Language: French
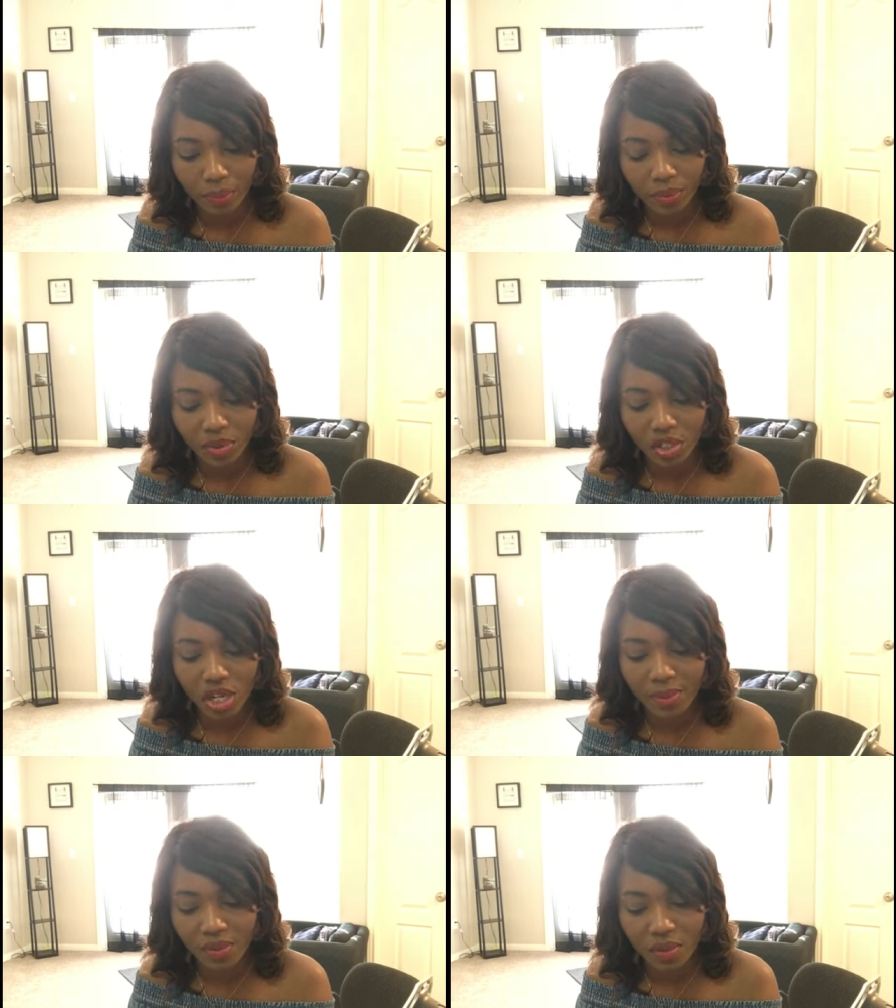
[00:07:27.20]
Parce que j'ai
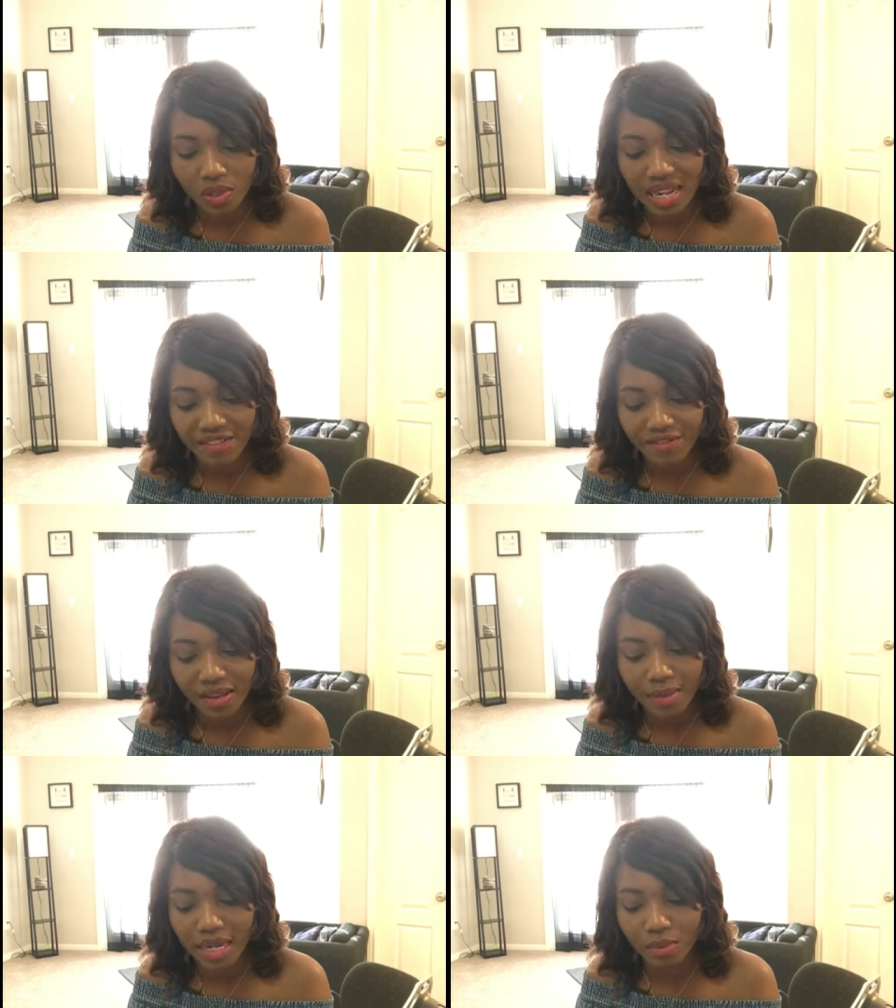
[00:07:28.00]
l'impression que la
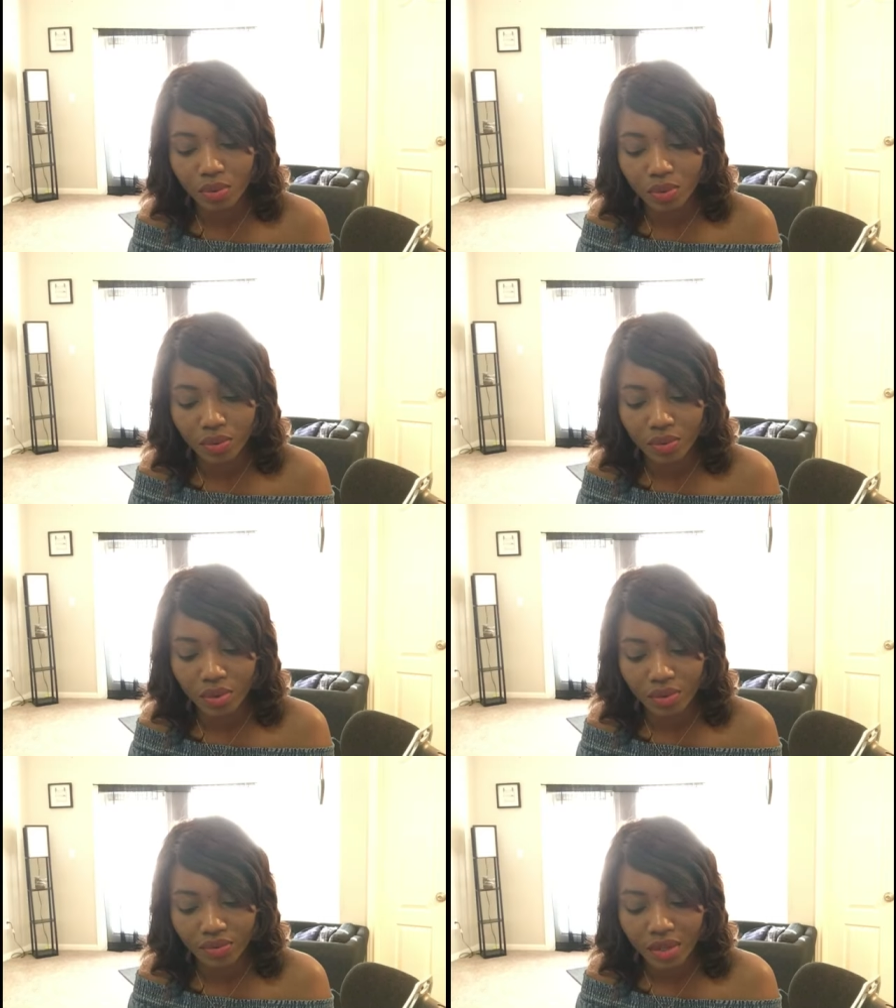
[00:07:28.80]
femme, elle a beaucoup
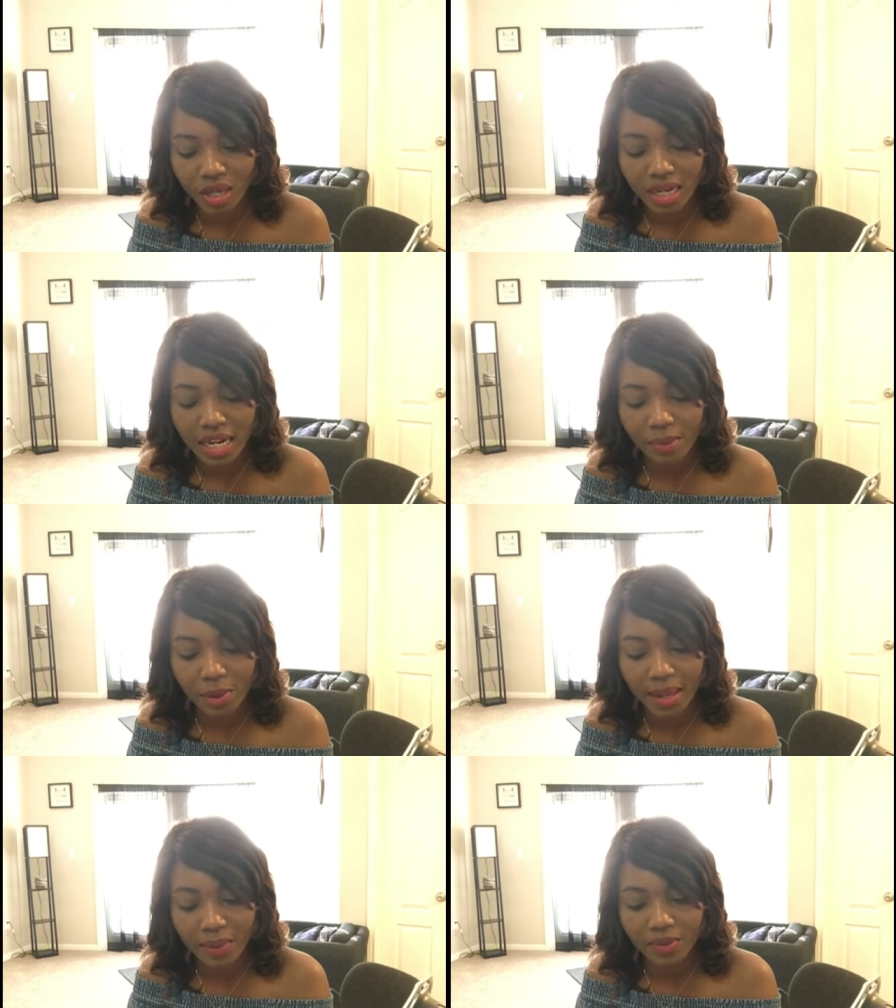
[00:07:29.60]
d'œufs. Il est
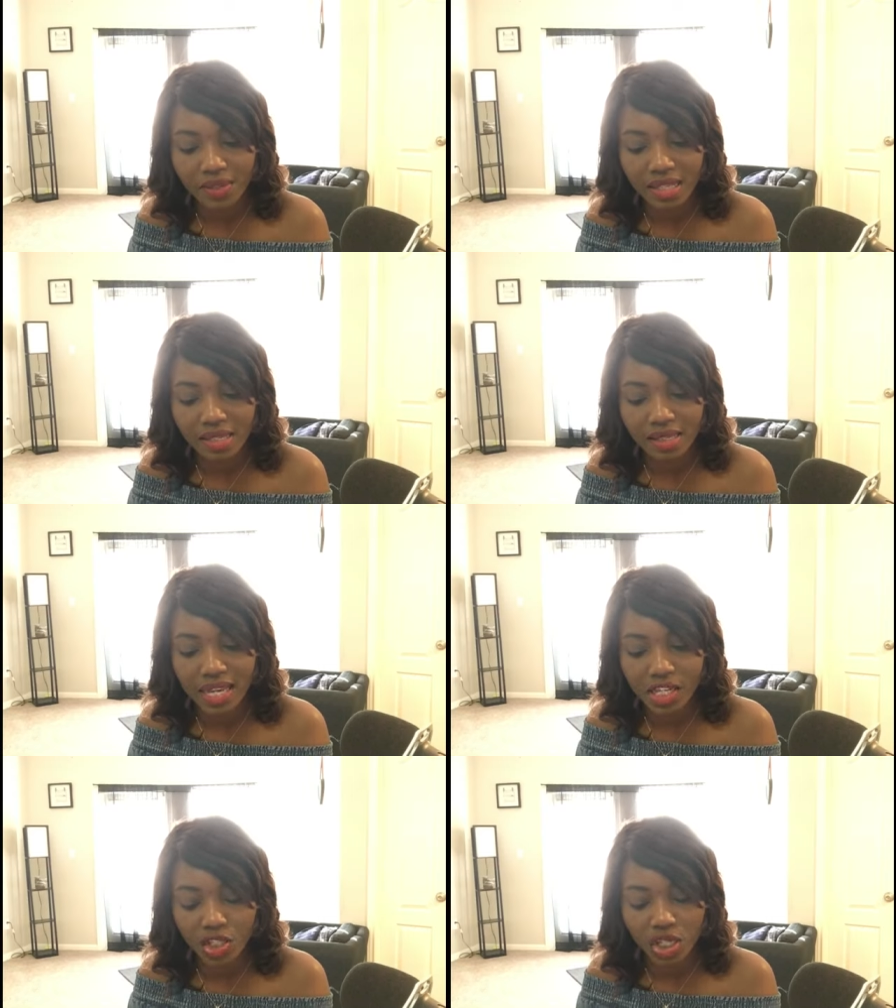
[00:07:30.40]
probable que vous êtes ici
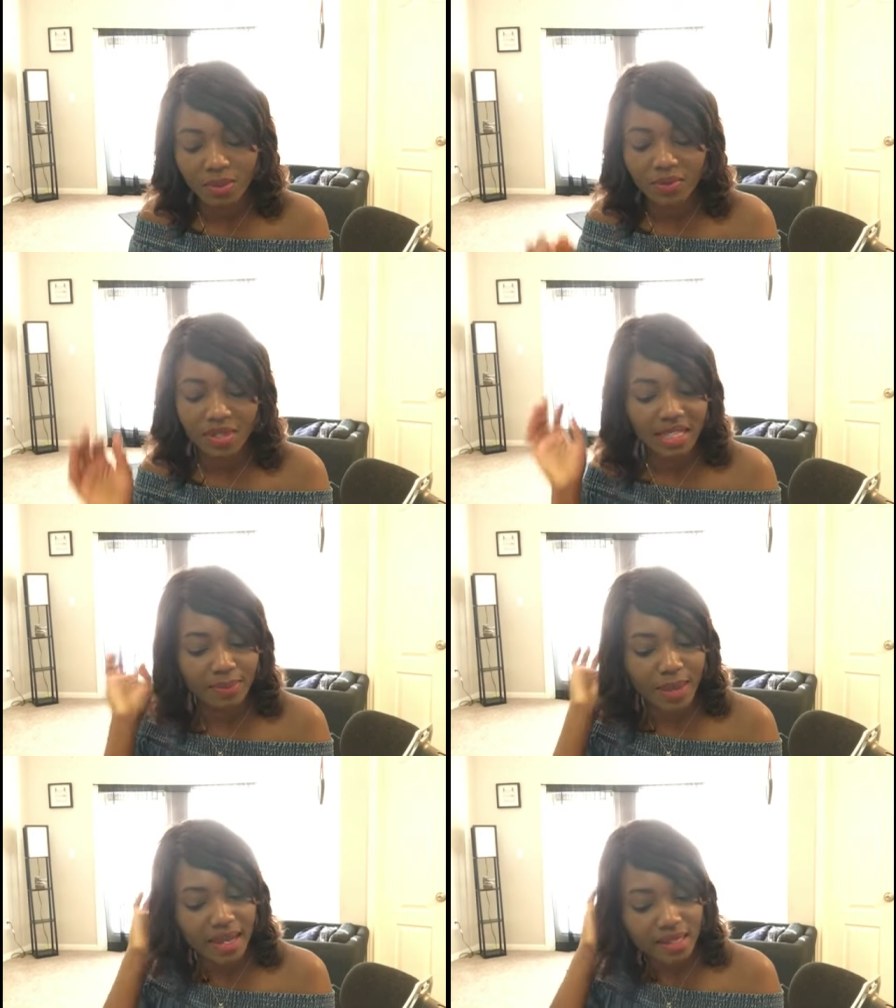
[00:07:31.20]
âgé, mais vous
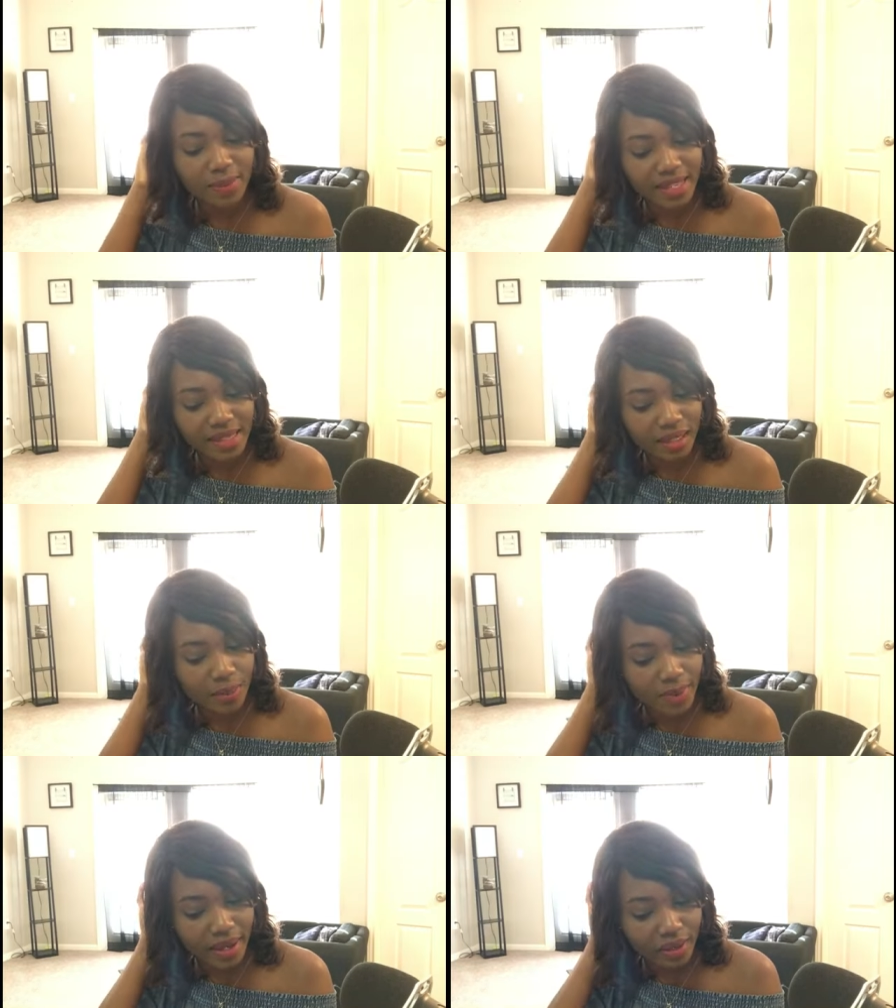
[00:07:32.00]
êtes par exemple
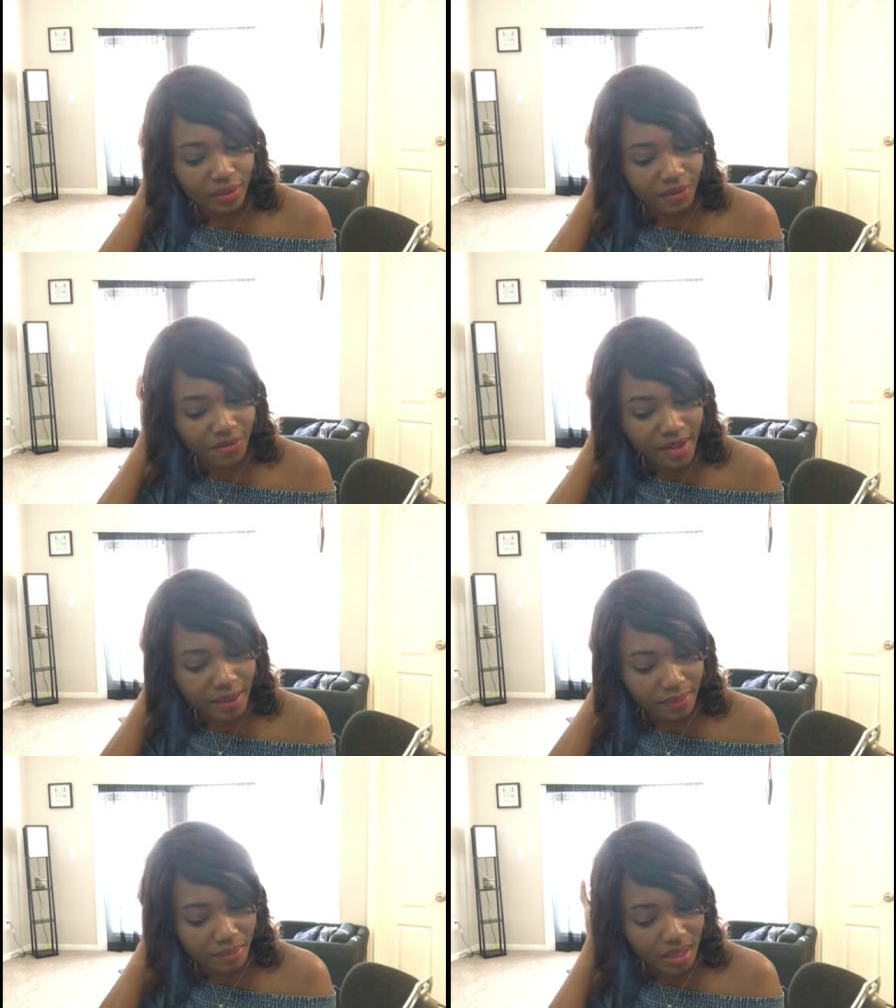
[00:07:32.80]
attiré par une
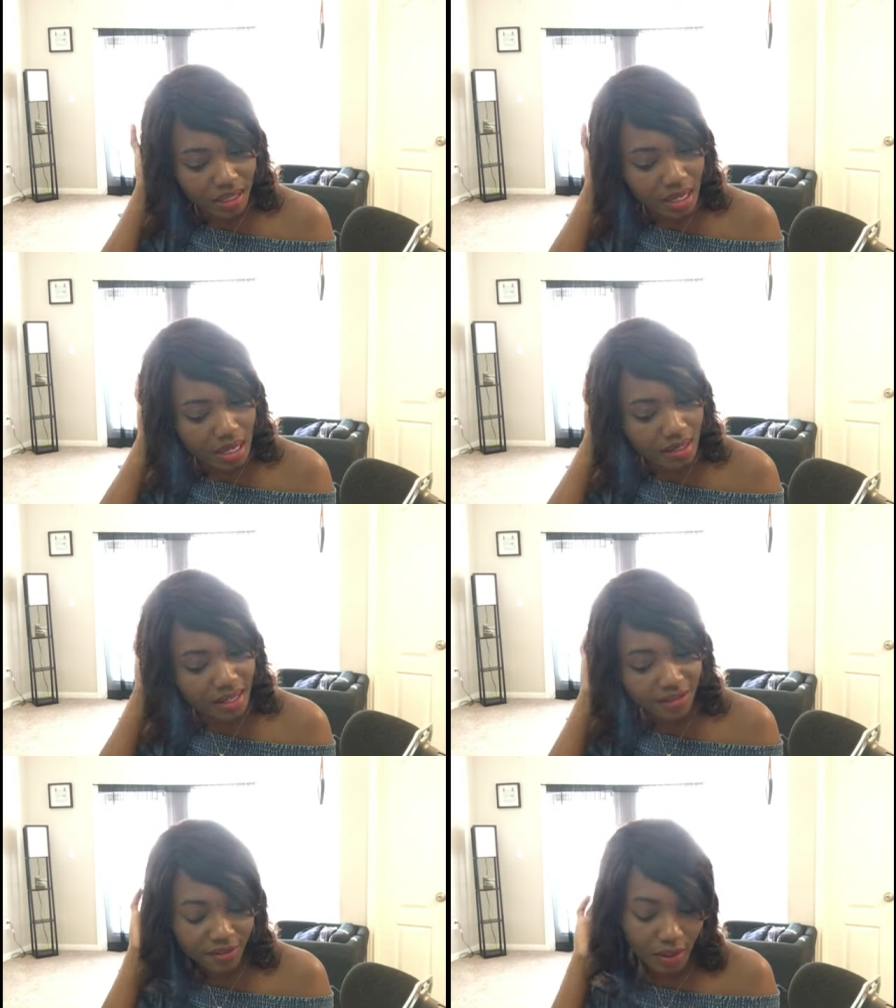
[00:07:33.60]
femme qui est
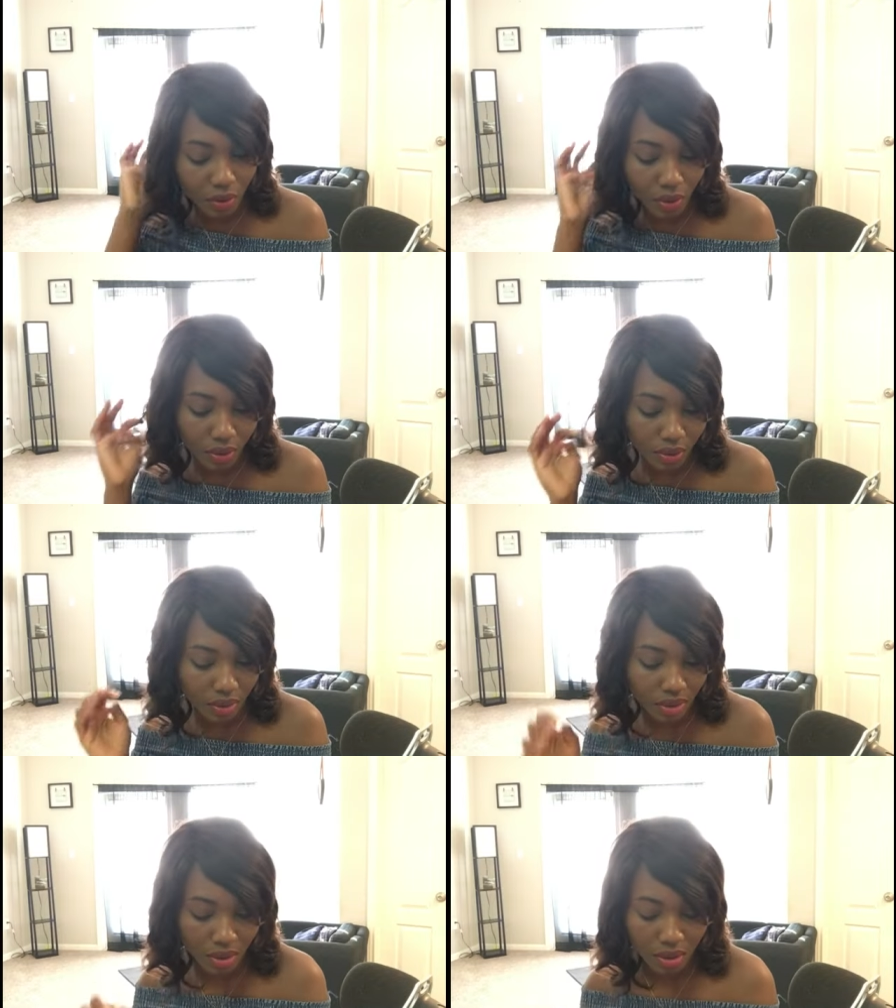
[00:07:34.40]
très féconde.